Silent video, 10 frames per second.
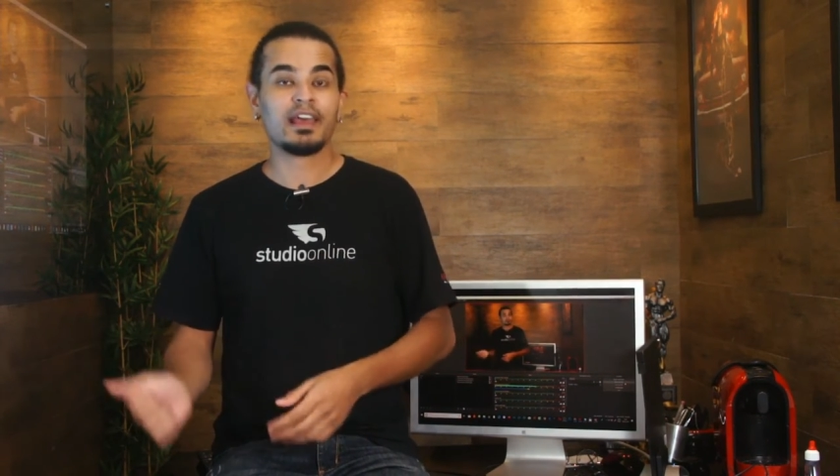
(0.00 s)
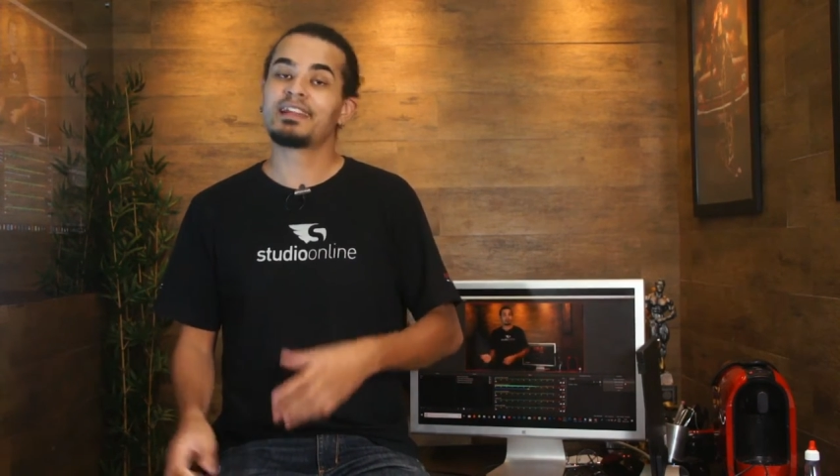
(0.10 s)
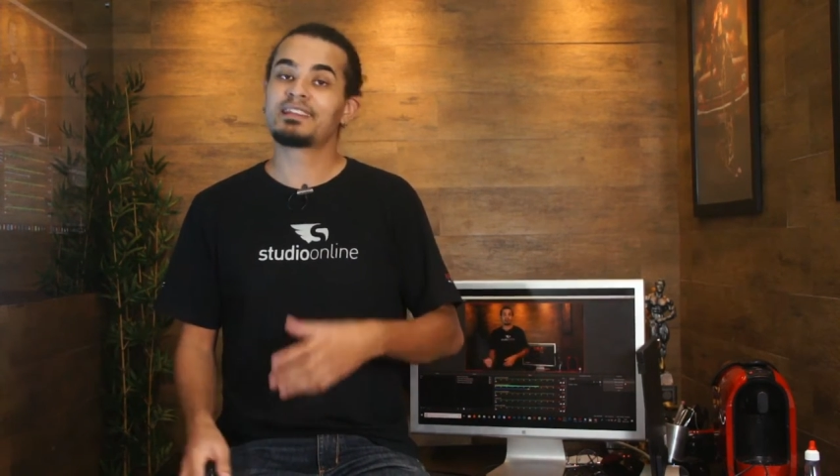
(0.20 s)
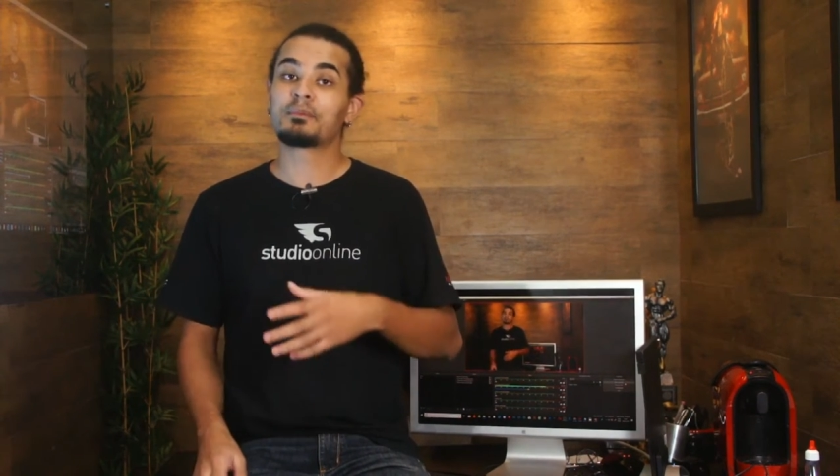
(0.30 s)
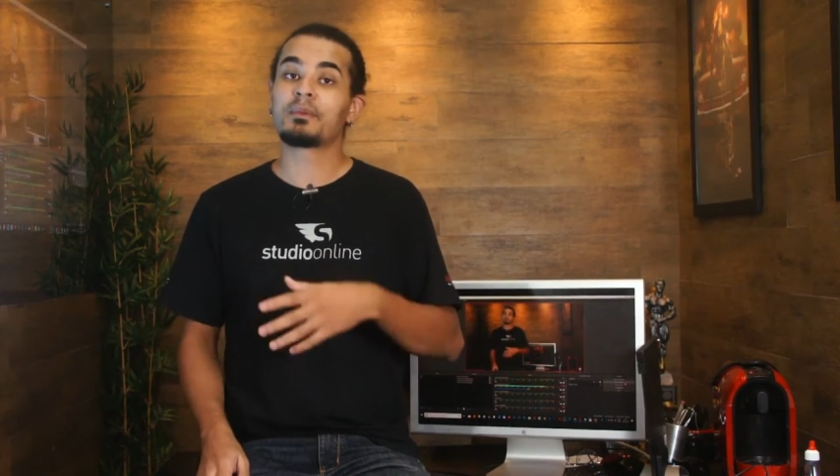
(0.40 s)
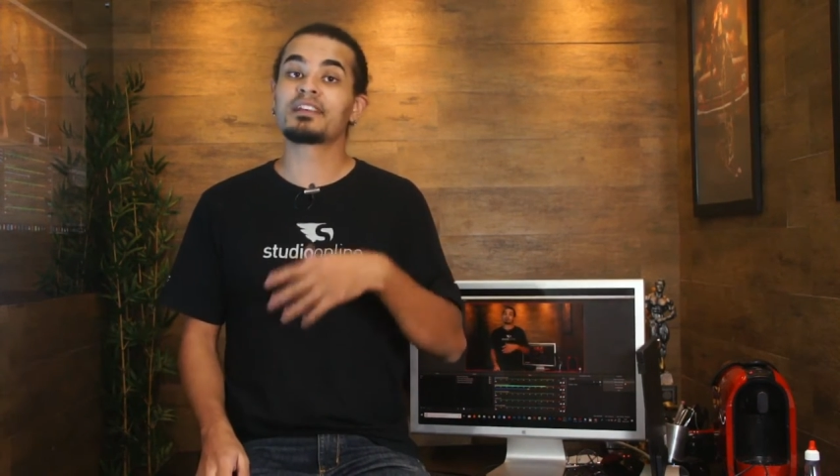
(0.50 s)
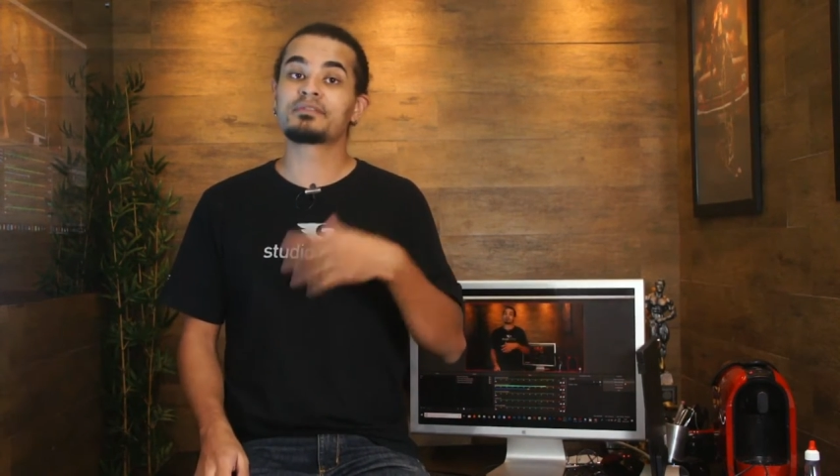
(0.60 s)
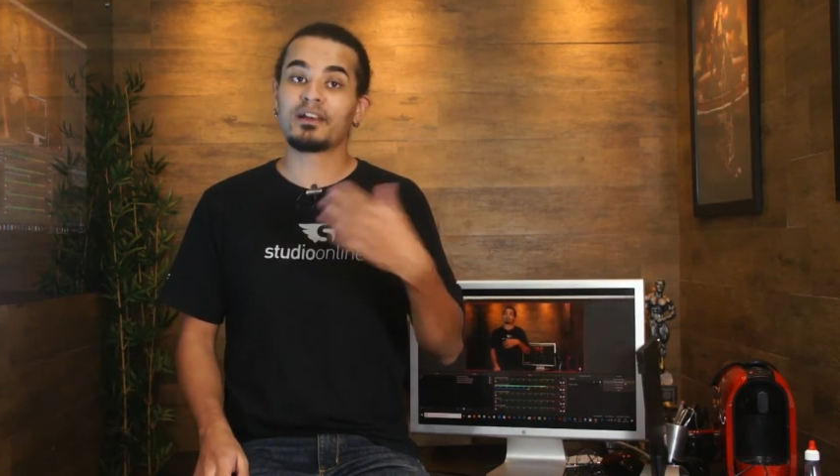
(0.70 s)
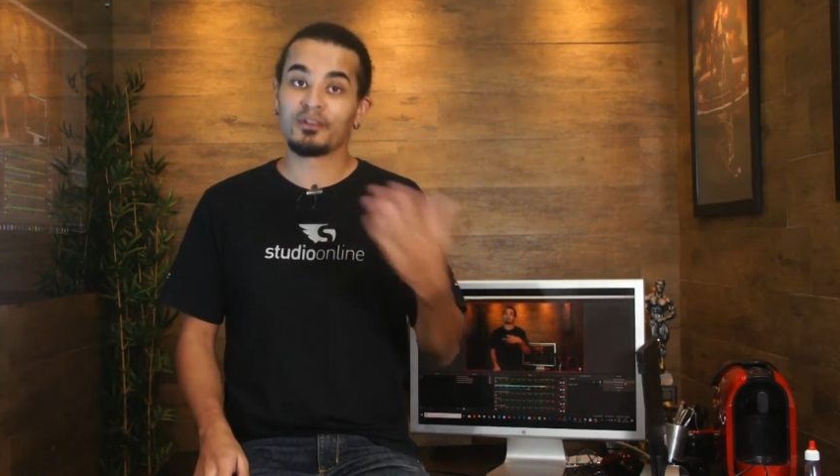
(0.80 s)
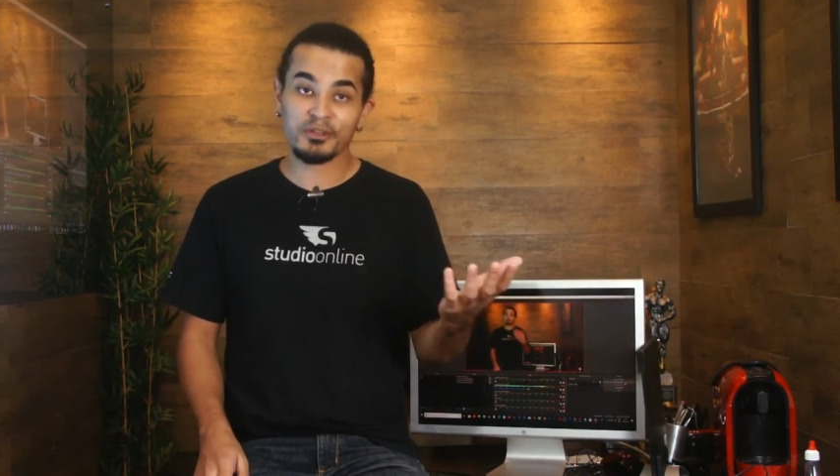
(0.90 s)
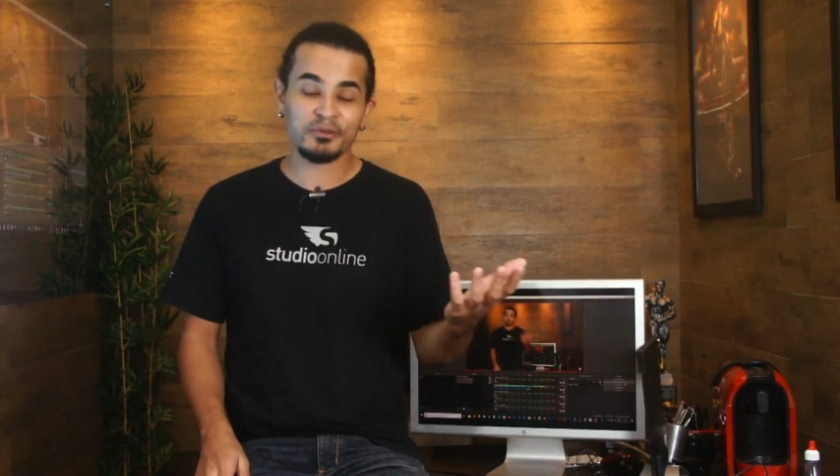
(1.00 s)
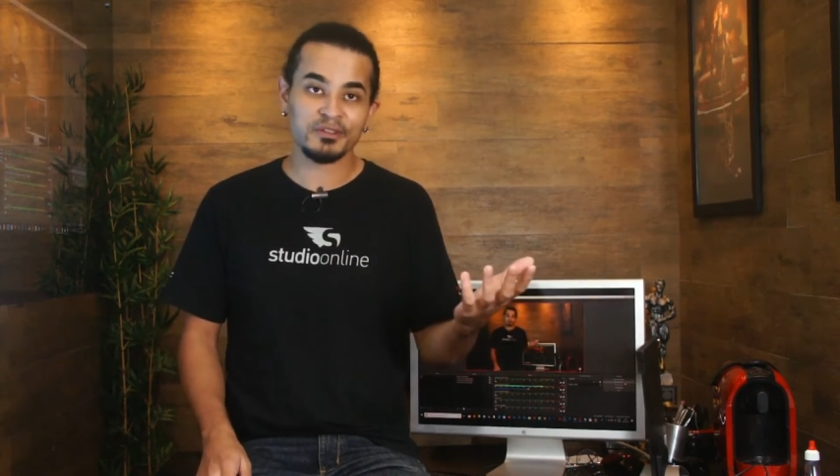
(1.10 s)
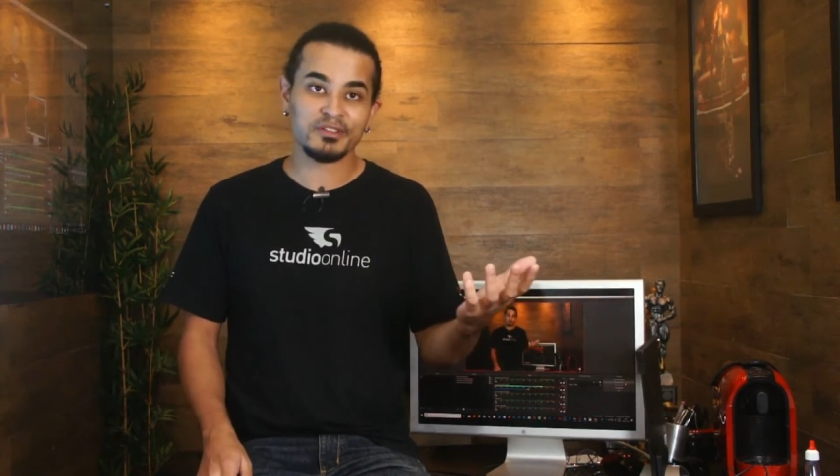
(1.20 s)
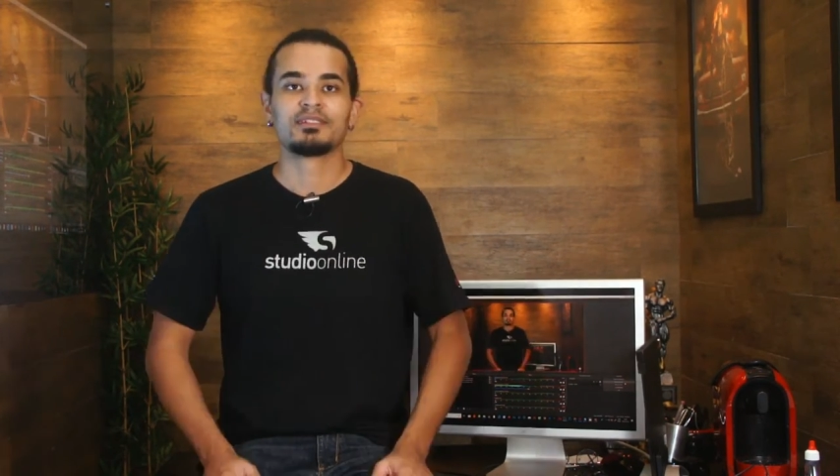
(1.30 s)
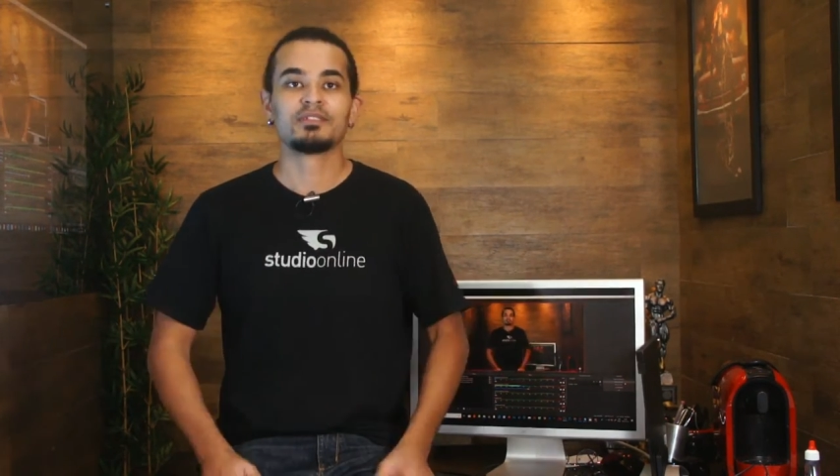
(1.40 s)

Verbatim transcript: ele tem mais valor que o outro.